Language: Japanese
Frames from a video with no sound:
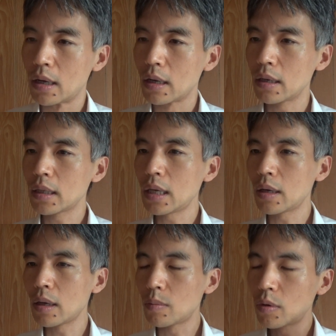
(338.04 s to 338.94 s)

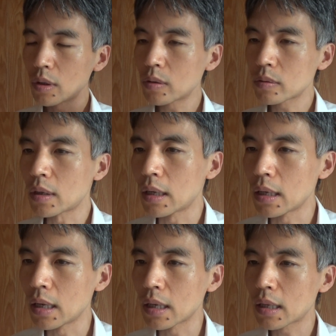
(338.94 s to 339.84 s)
で、えもう一つは、
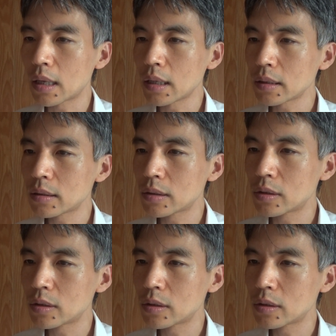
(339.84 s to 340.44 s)
え結